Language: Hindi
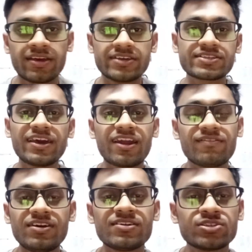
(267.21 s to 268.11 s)
इसके
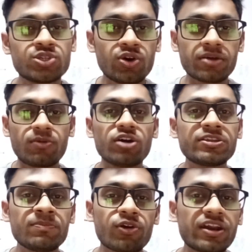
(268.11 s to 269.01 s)
अलावा जो एक
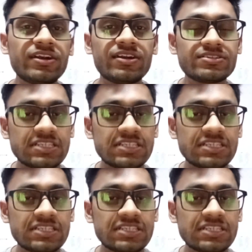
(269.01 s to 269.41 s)
बहुत इंपॉर्टेंट